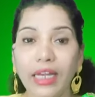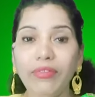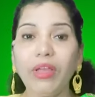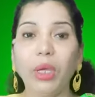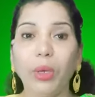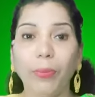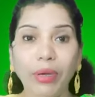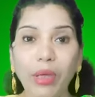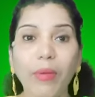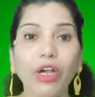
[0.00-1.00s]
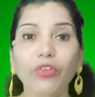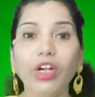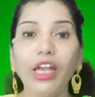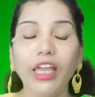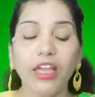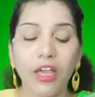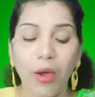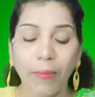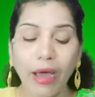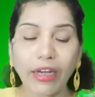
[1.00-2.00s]
எனவே பிரியமானவர்களே
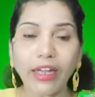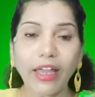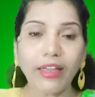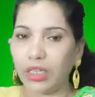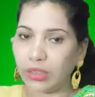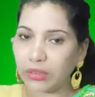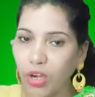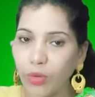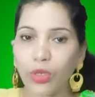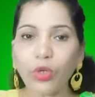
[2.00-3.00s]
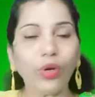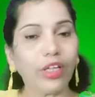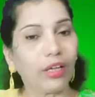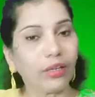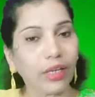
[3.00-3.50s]
பாருங்க சாலமனுடைய